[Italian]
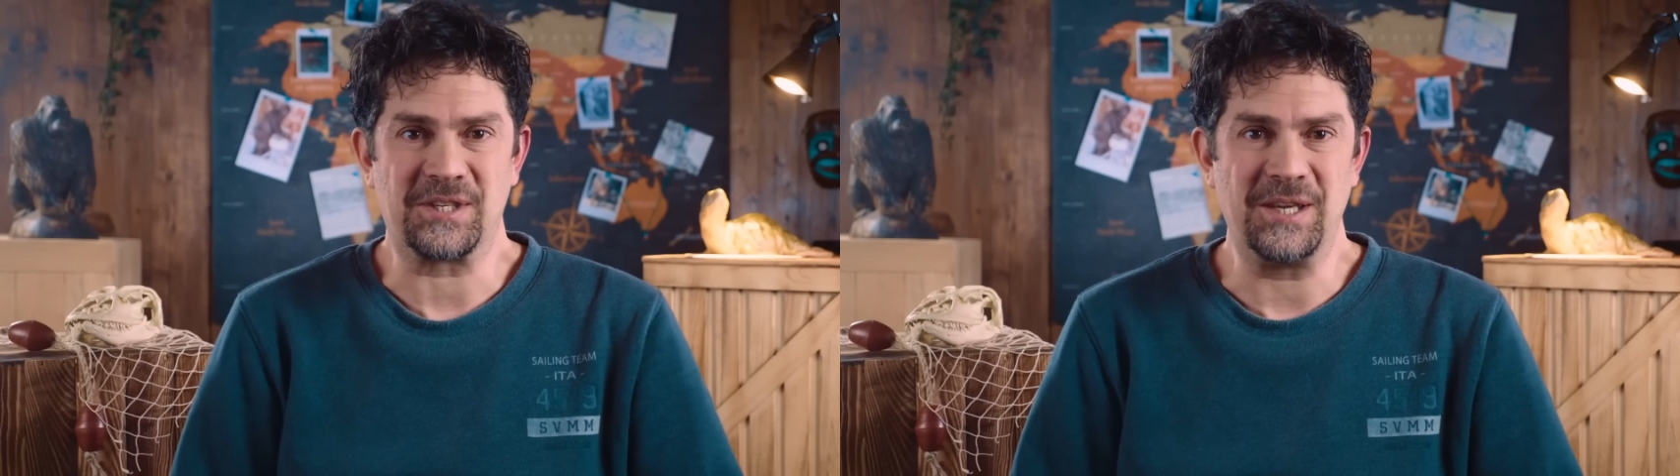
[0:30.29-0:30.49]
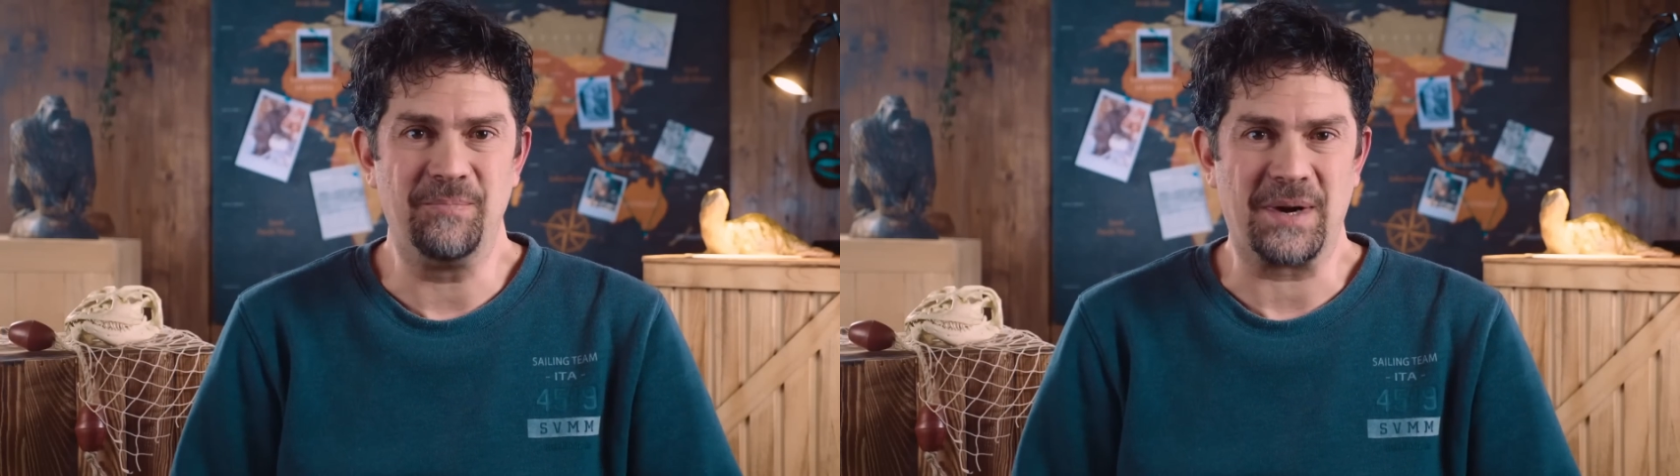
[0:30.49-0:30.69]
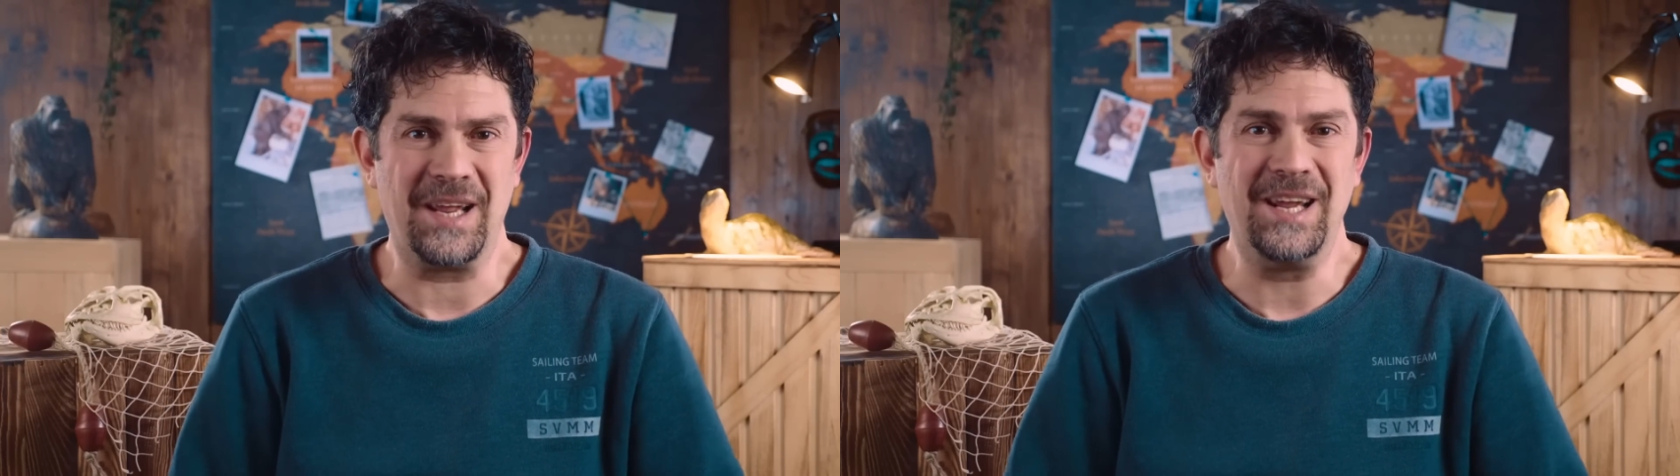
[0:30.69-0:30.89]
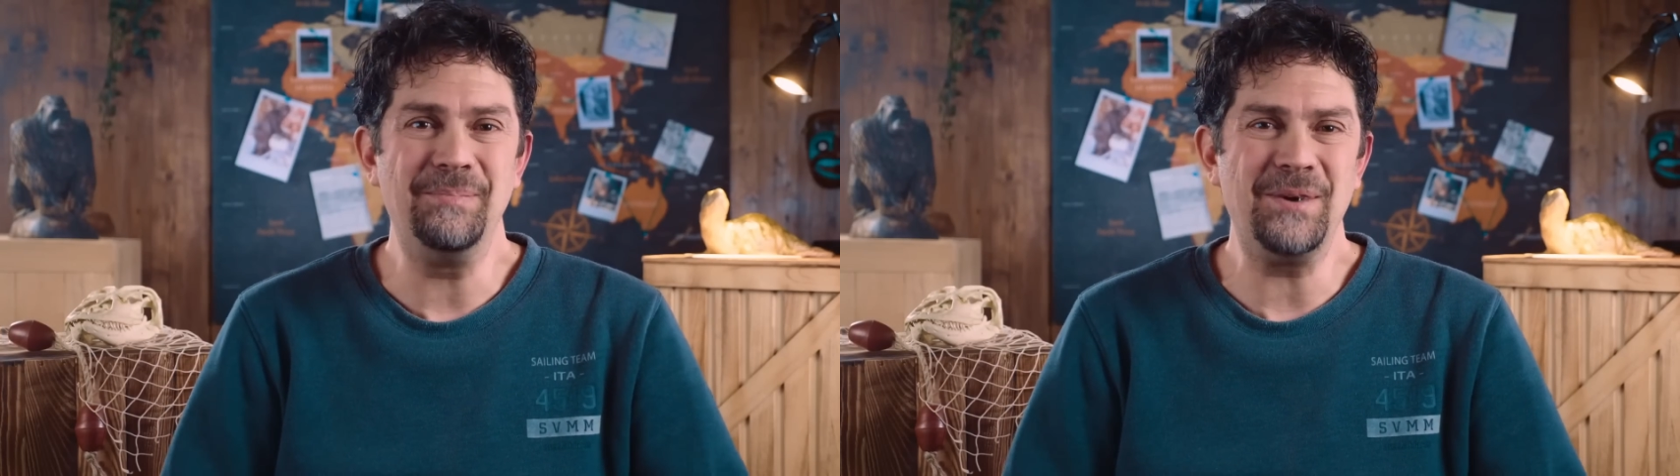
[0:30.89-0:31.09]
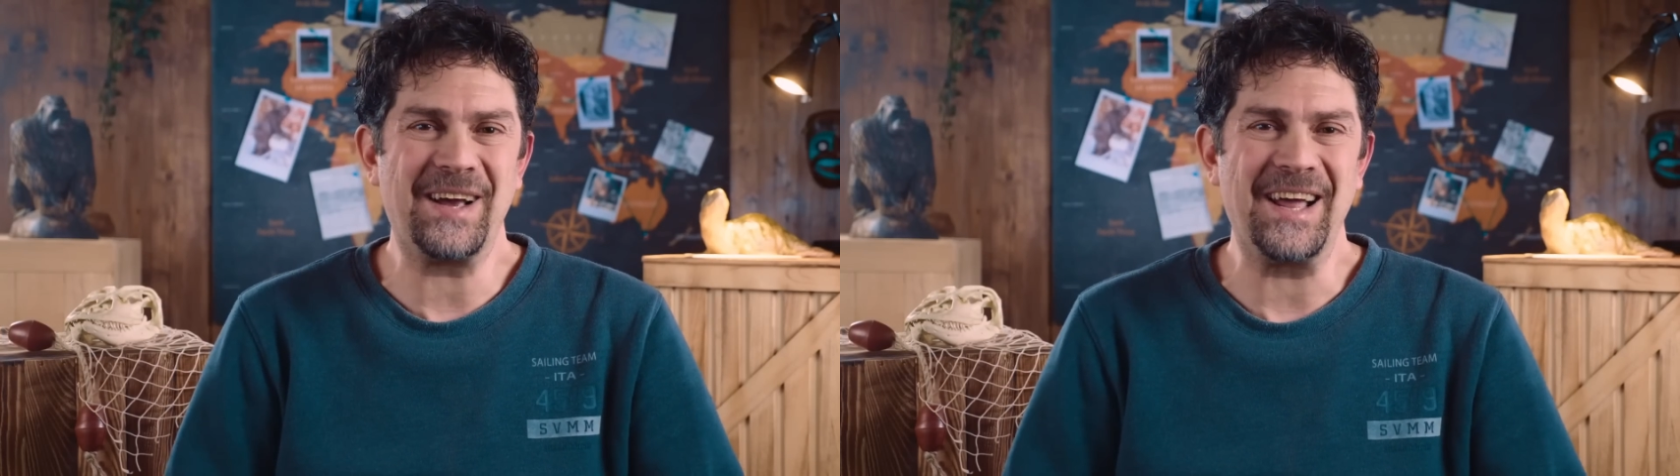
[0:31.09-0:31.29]
sempre il
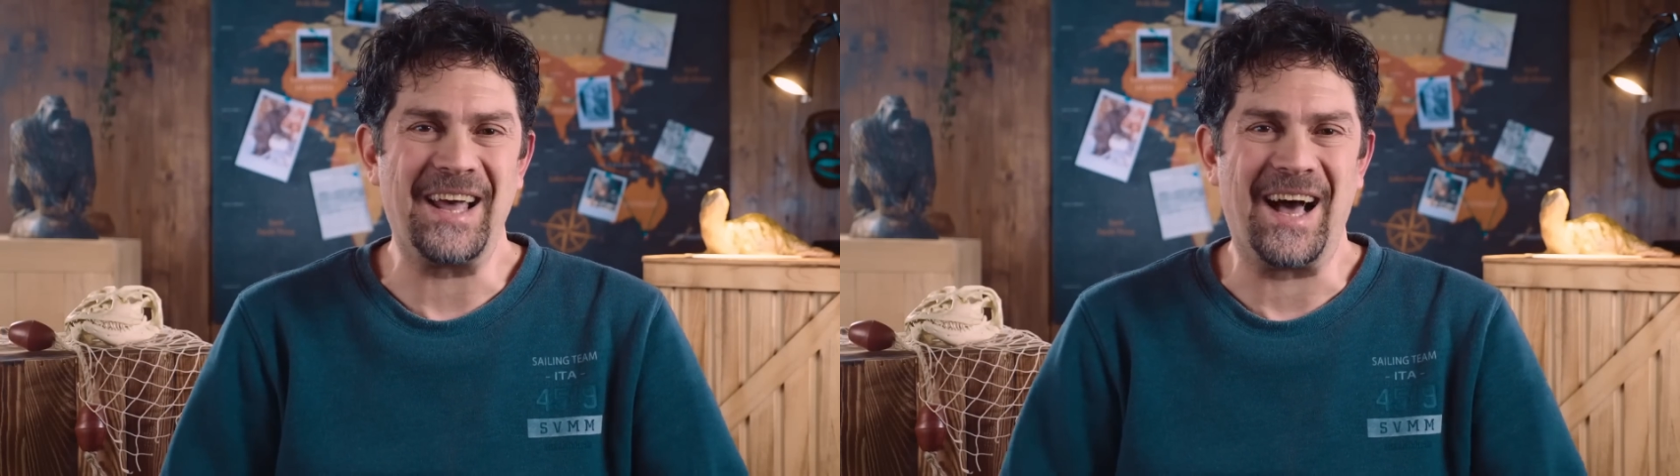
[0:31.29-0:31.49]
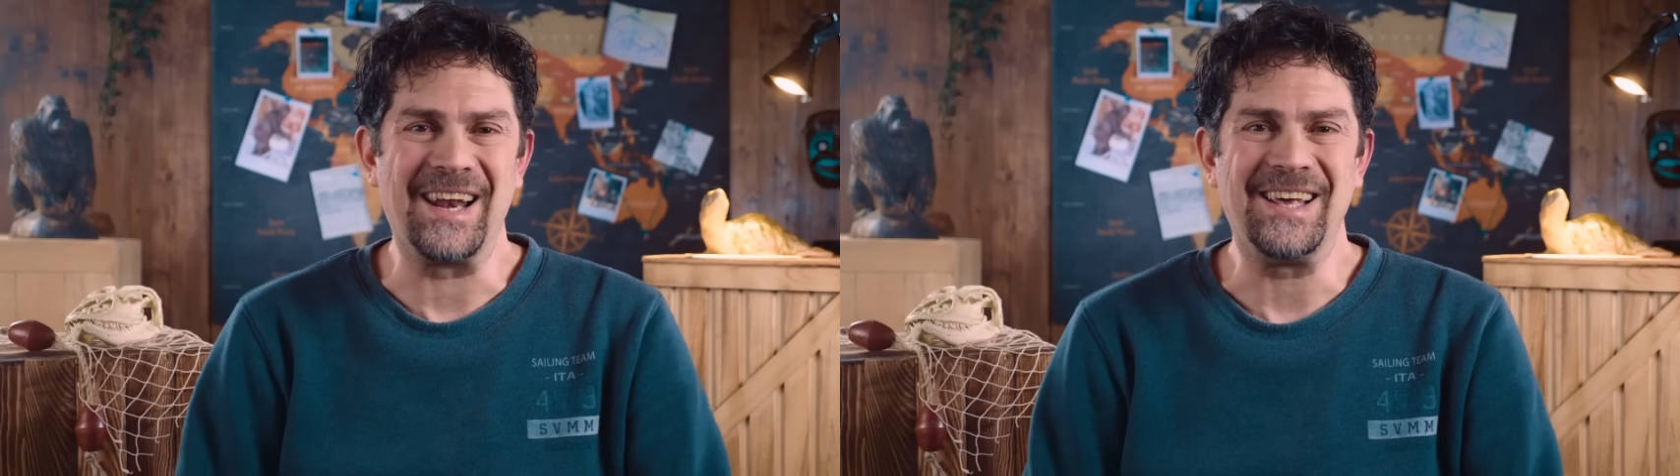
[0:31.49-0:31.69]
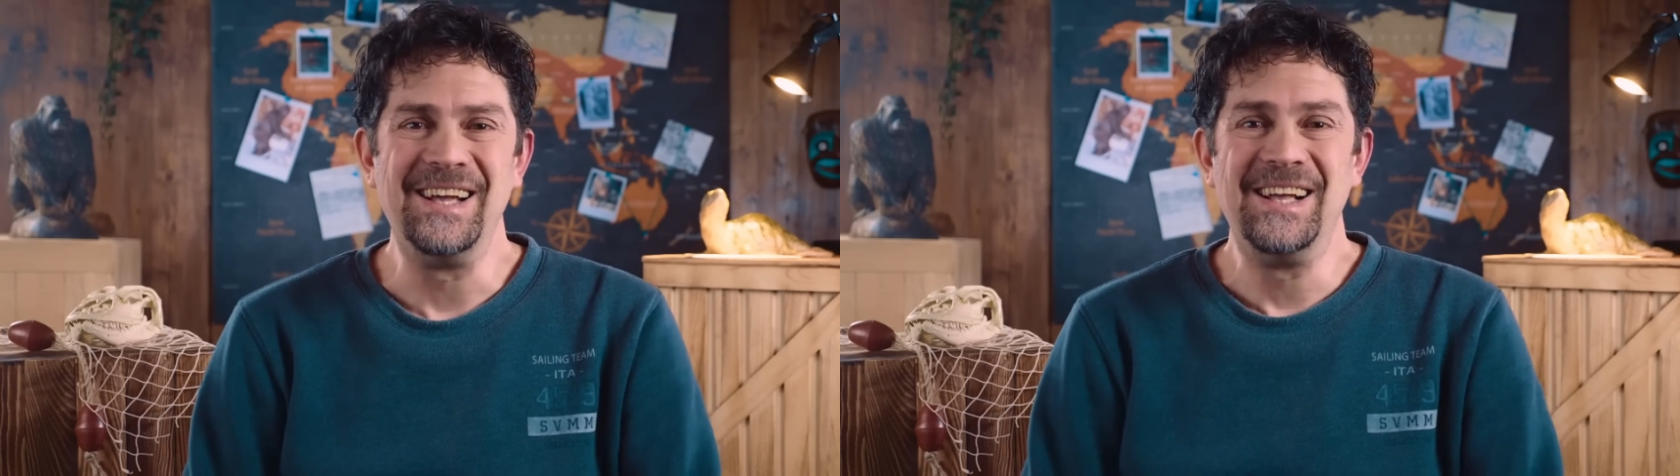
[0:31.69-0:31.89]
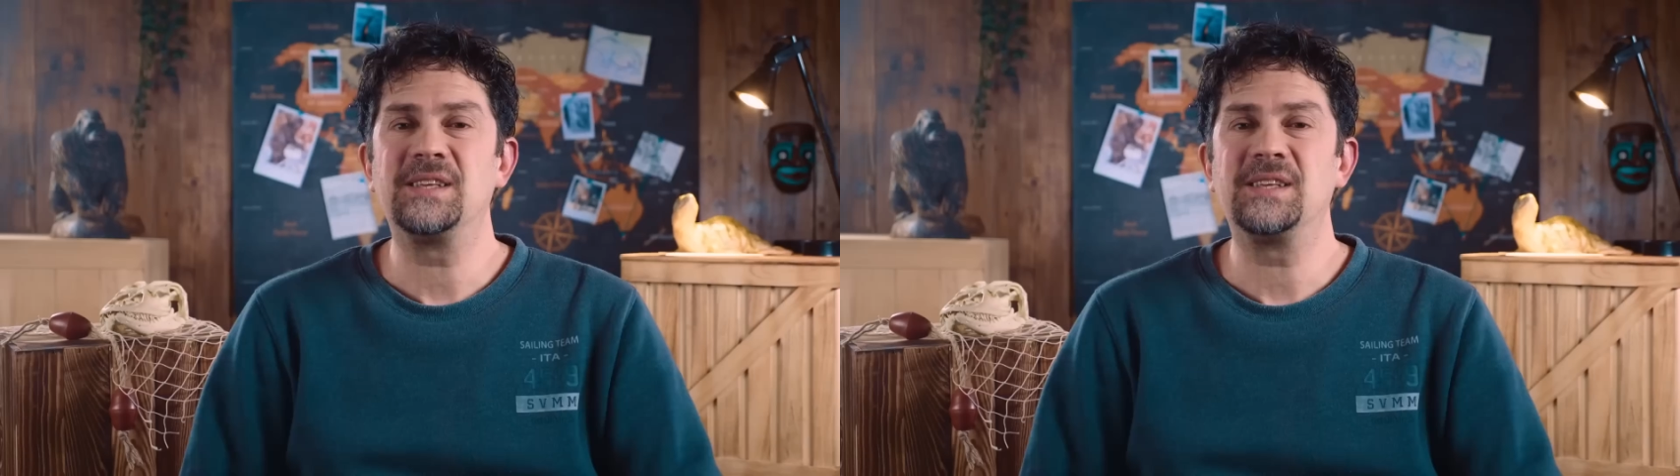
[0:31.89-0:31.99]
mio canale,